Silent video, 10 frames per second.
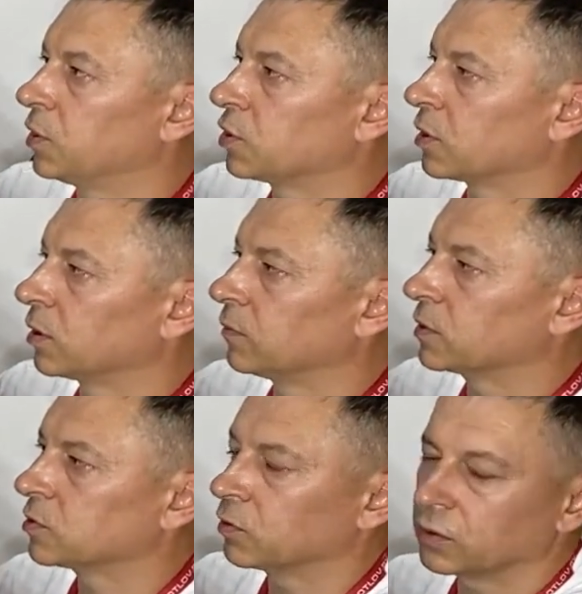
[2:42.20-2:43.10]
Печка
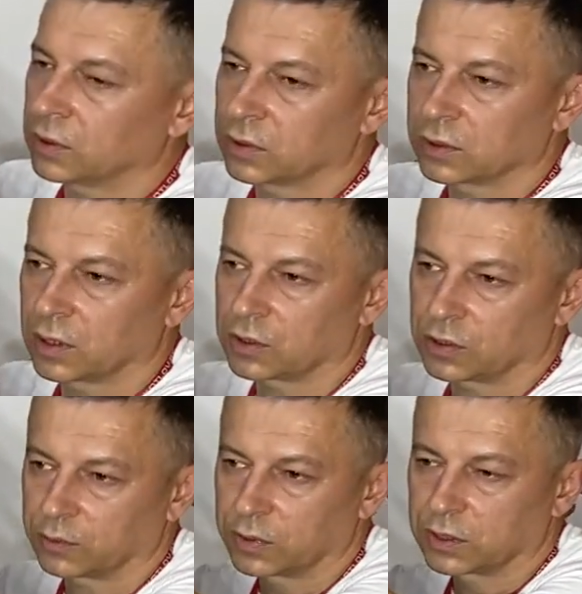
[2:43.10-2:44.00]
конвекционная,
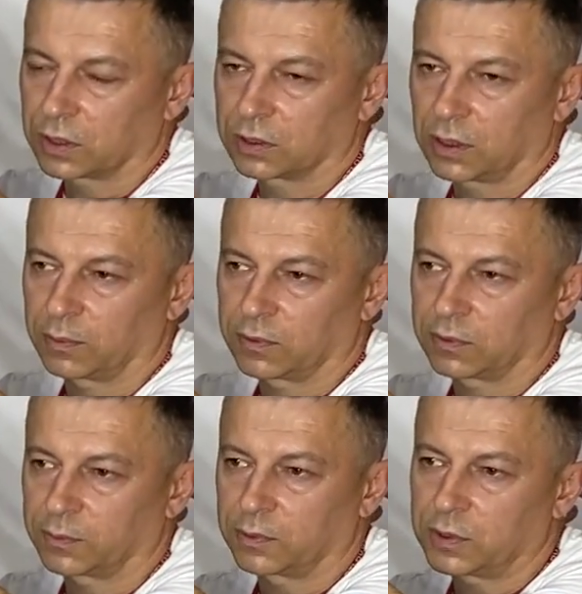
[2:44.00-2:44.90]
достаточно быстро
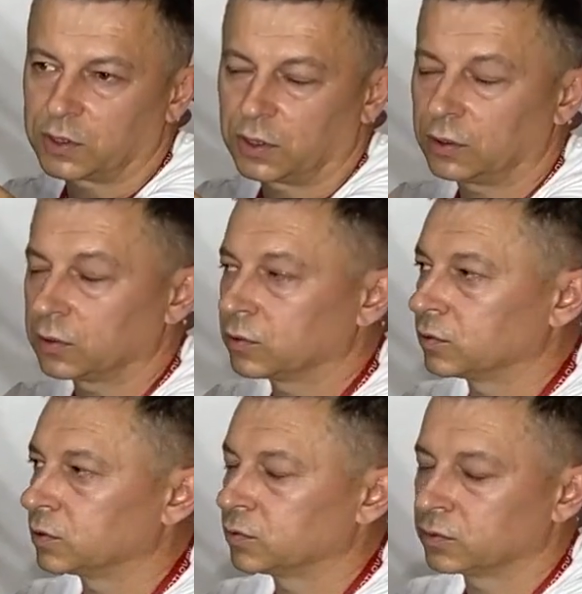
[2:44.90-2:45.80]
отапливает помещение,
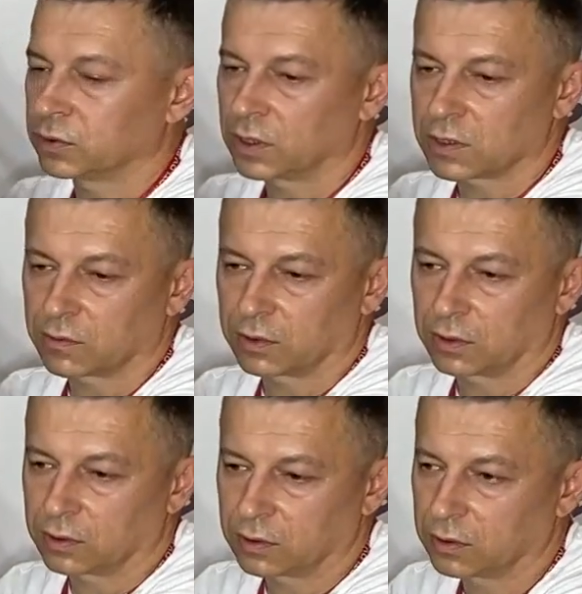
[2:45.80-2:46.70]
то есть вот
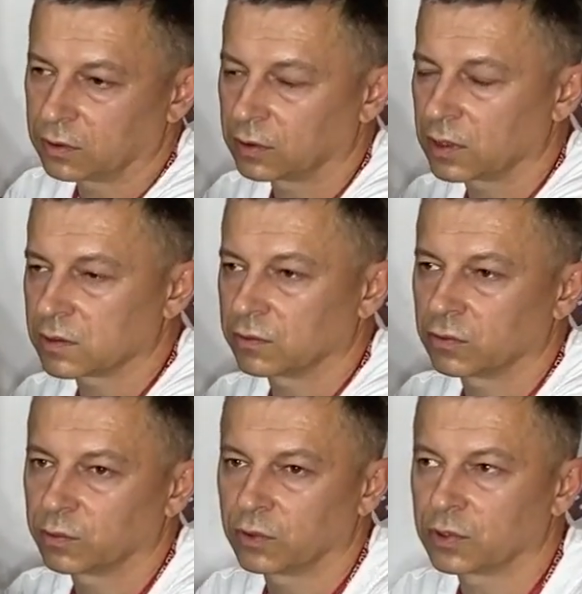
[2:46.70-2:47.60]
названный
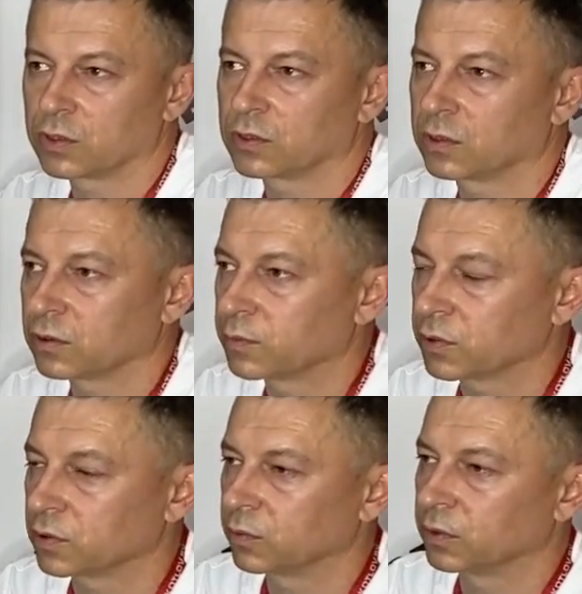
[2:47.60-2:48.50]
названную площадь. Она
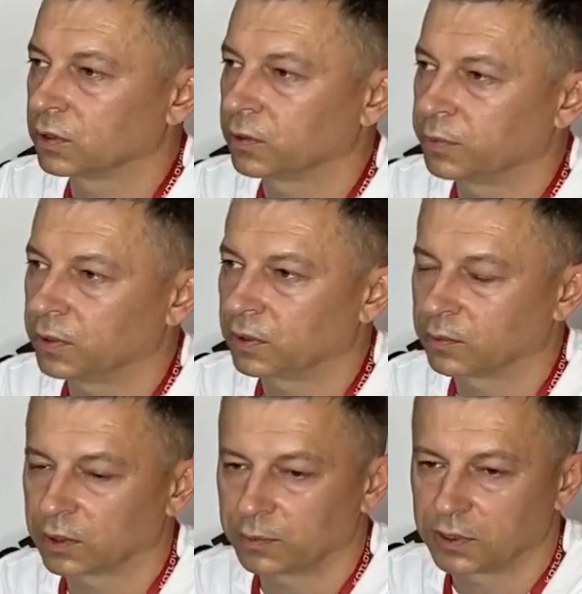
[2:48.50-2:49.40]
способна топить
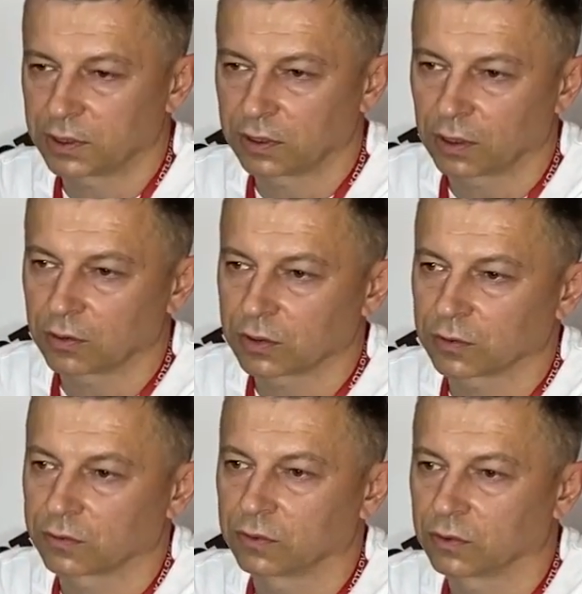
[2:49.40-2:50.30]
там, от 5
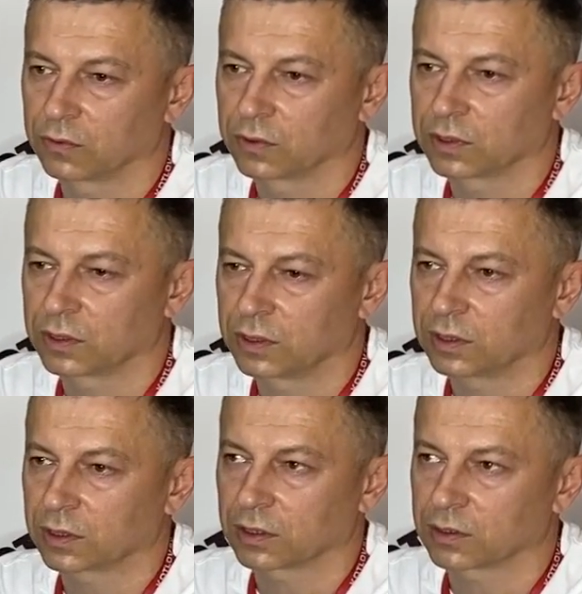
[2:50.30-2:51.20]
градусов до
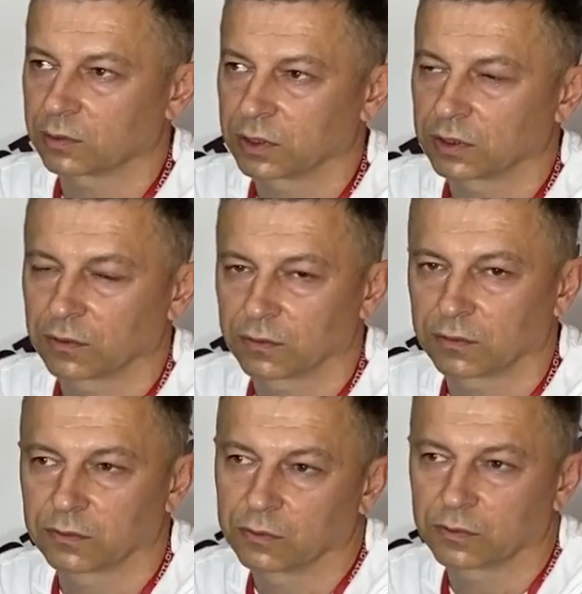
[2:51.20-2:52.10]
20, скажем, где-то
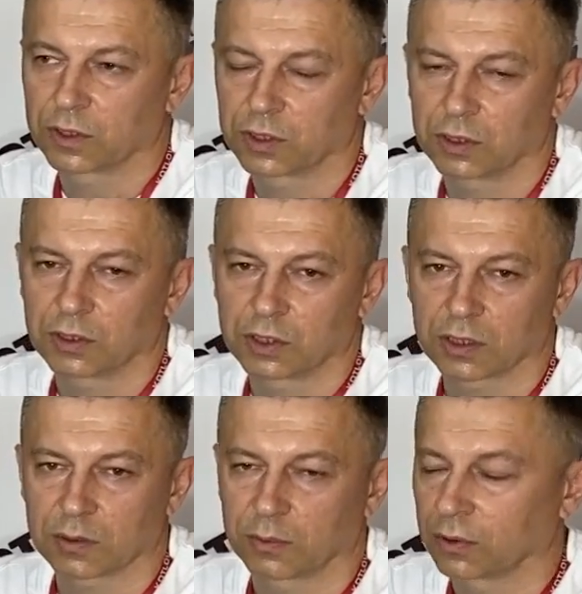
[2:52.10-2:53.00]
ну, в течение
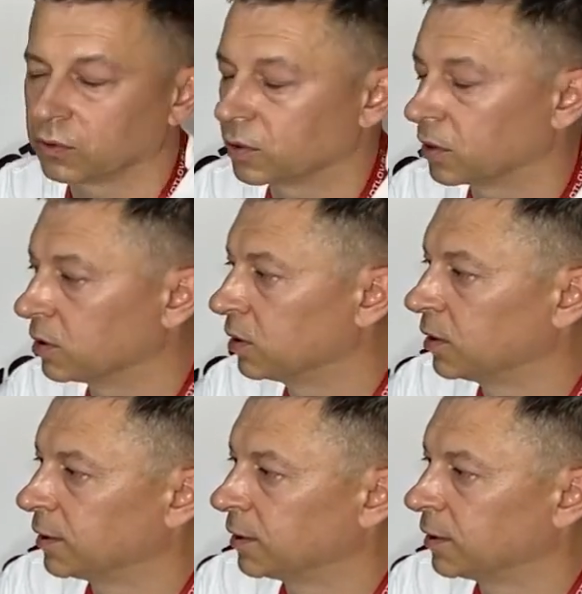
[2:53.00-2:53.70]
часа-полутора.